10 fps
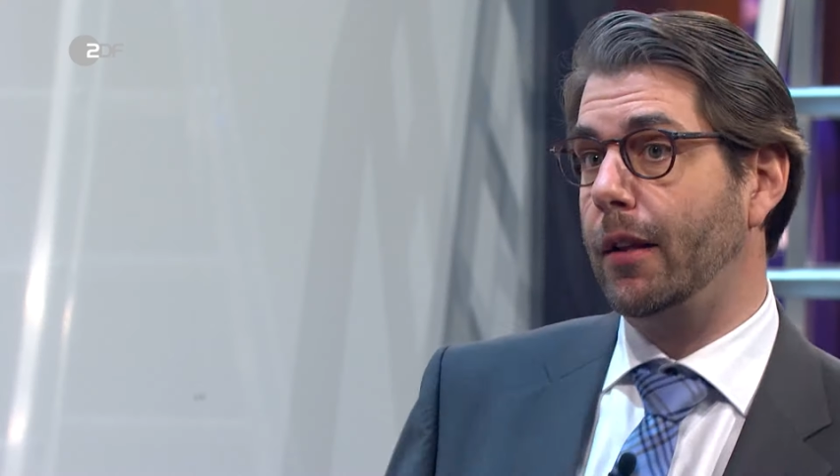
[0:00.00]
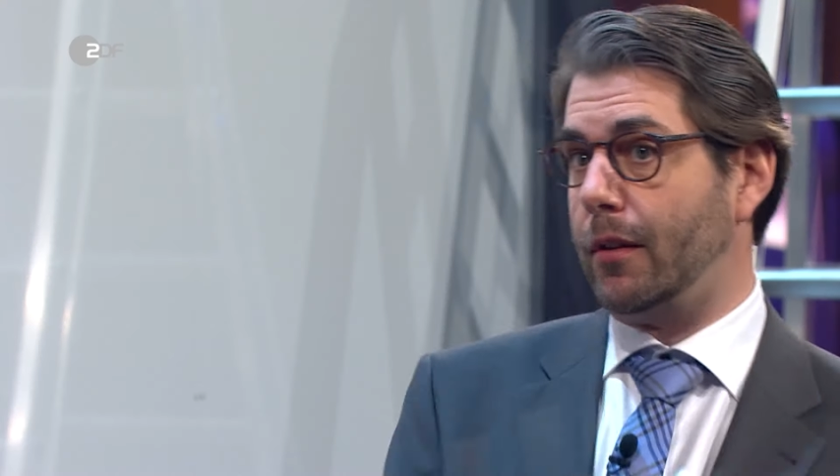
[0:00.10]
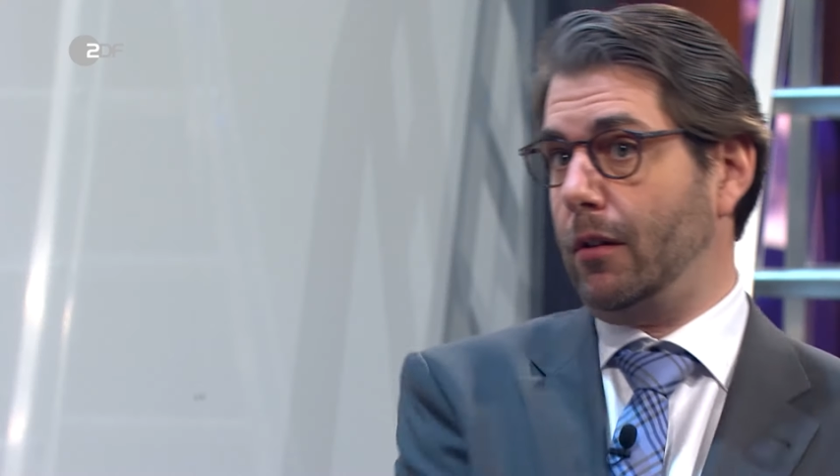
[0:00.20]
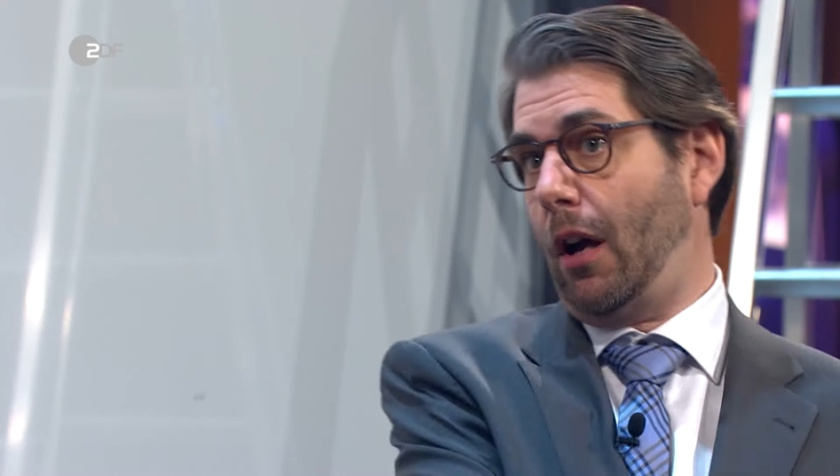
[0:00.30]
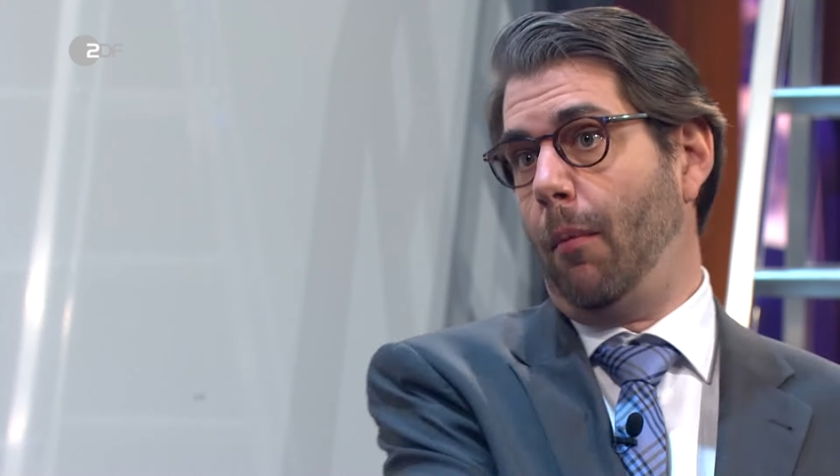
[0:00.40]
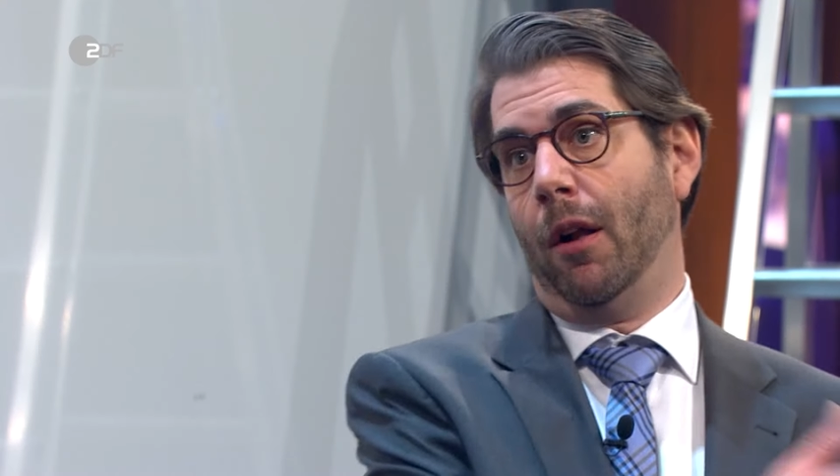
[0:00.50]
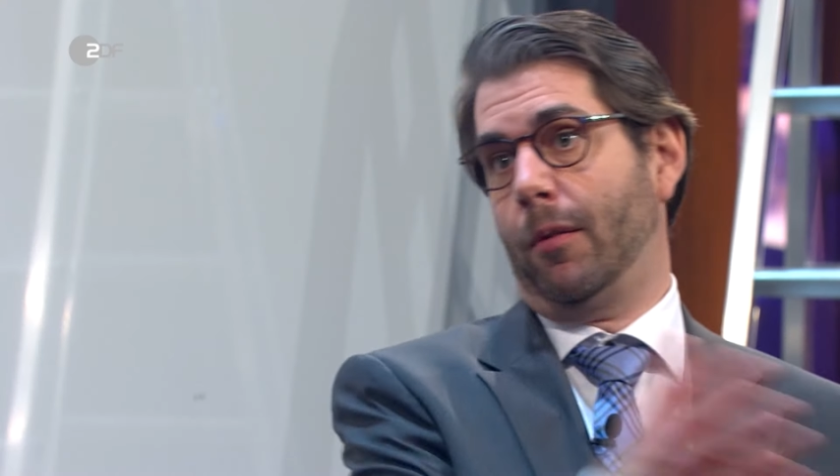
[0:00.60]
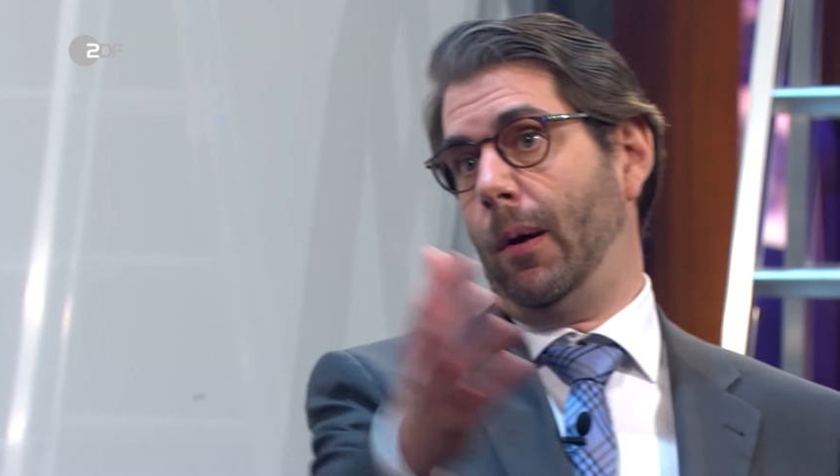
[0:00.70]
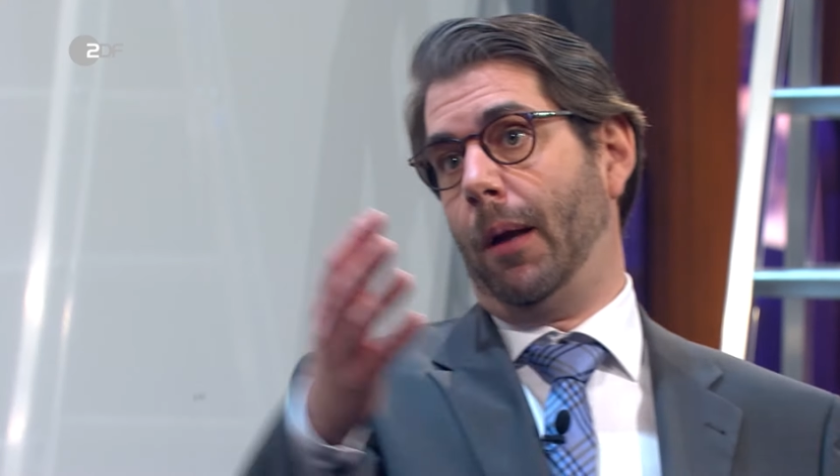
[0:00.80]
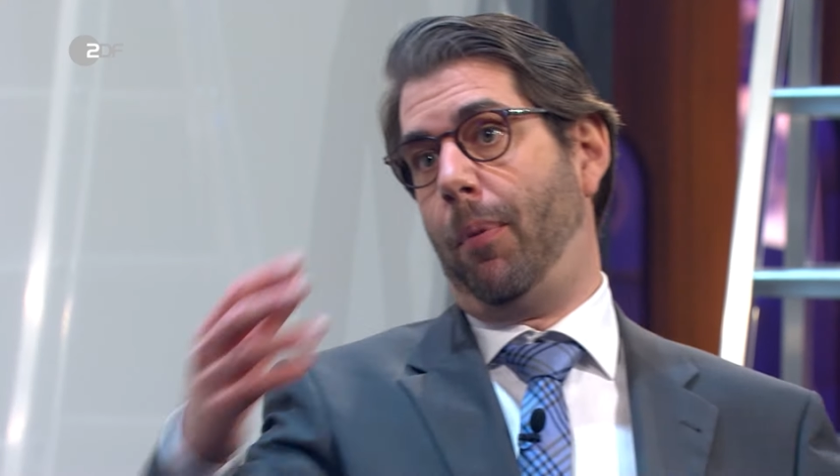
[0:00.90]
halt,
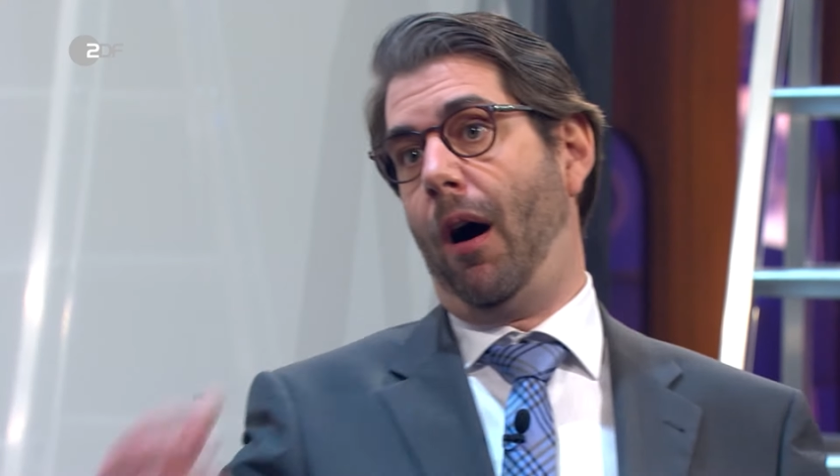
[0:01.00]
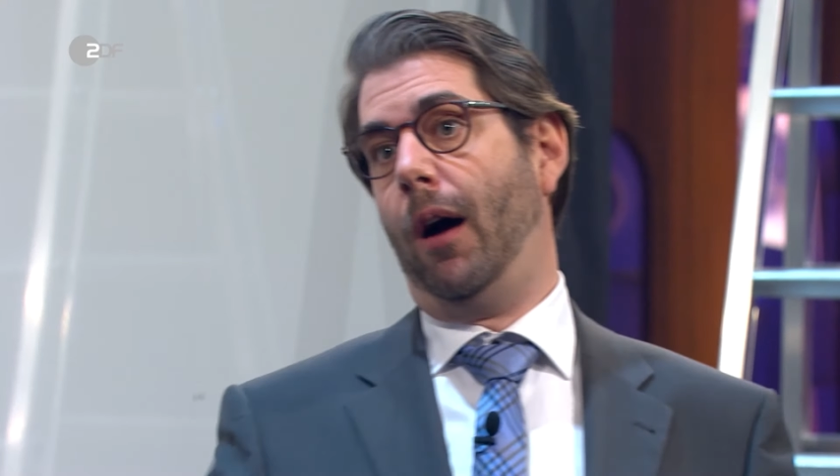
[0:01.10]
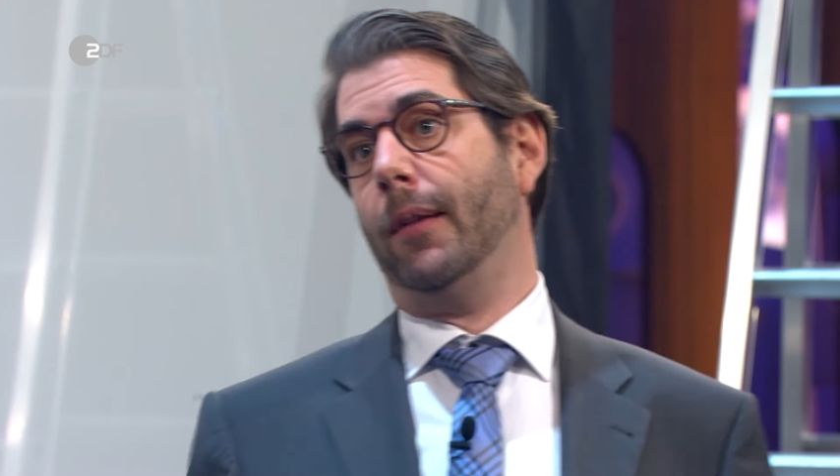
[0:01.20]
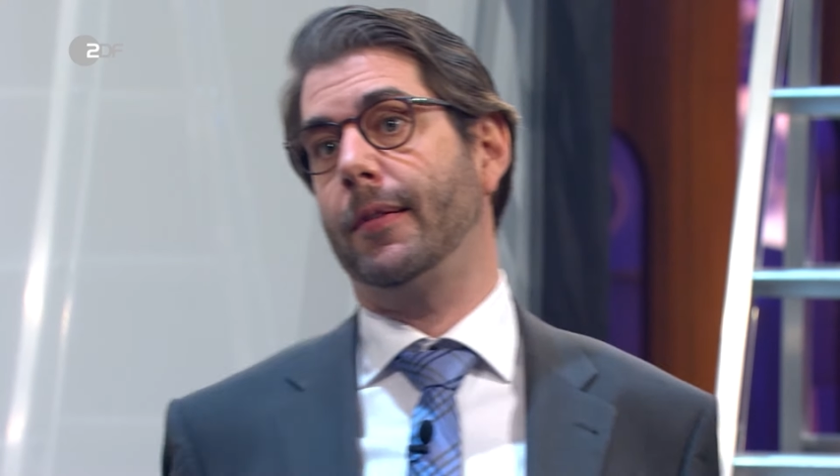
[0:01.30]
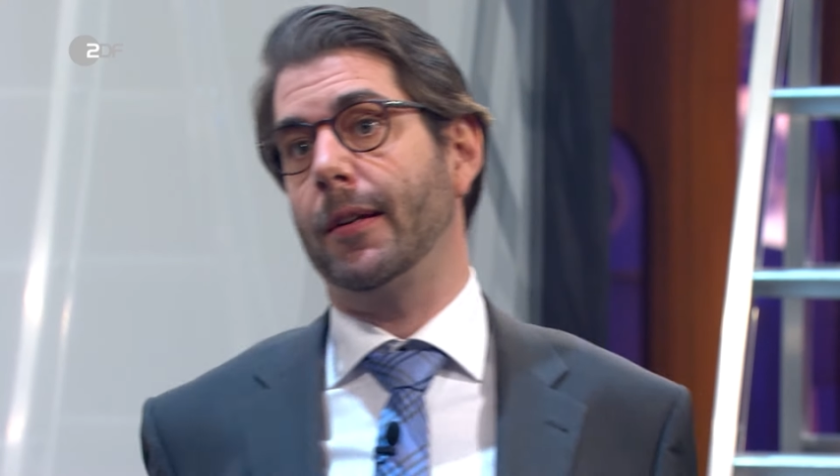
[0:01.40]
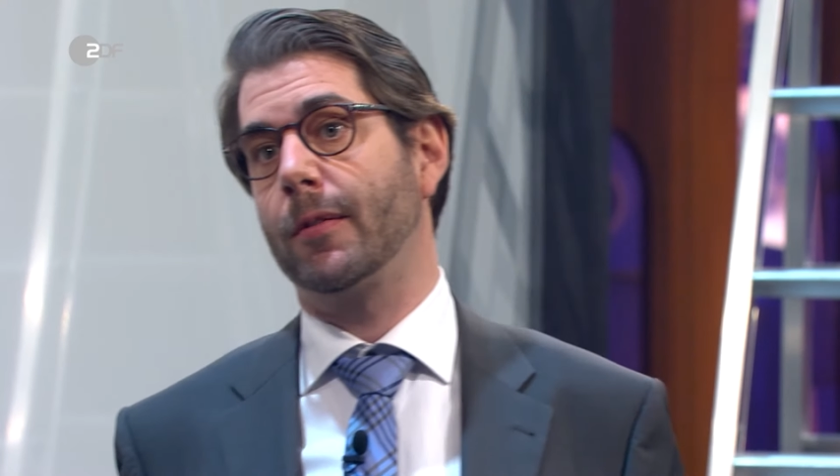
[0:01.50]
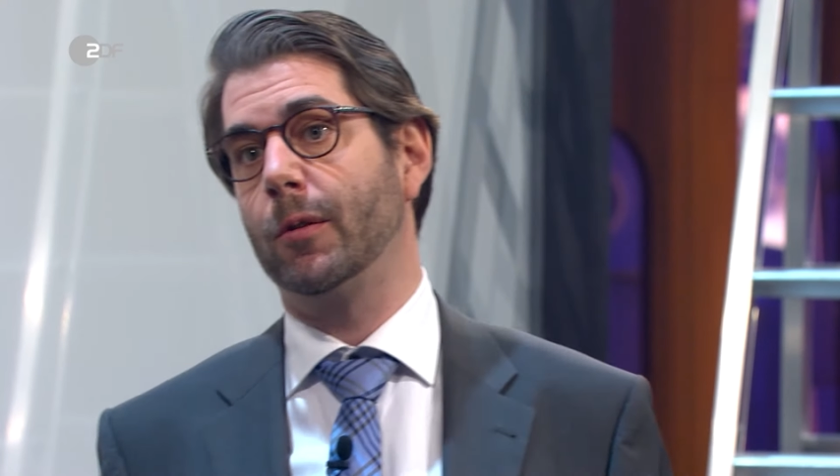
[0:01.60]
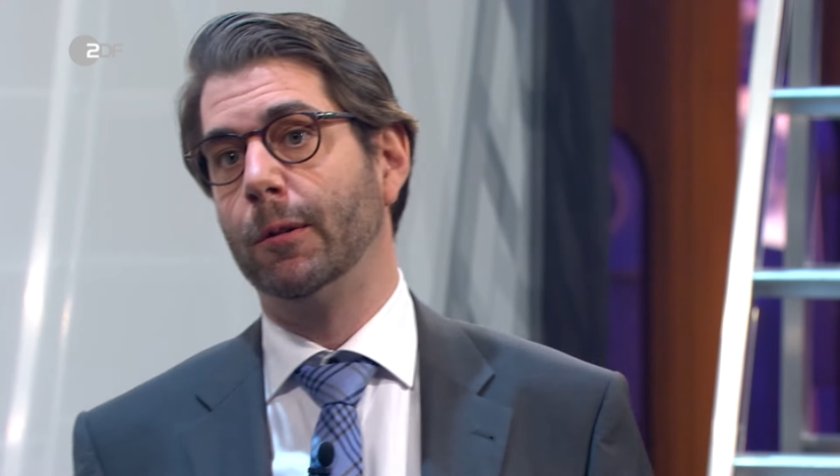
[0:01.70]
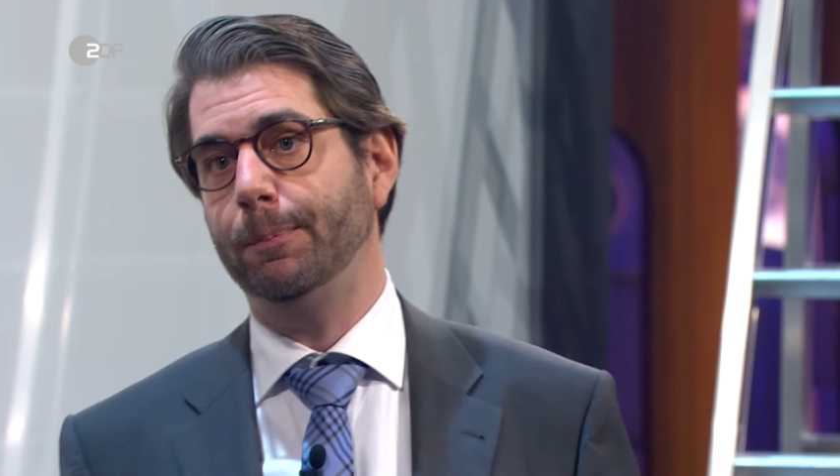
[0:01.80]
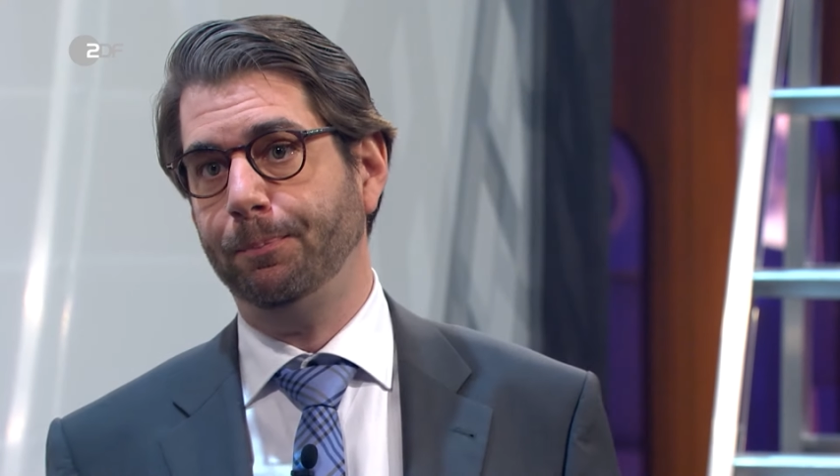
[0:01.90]
damals war ein paar CSU.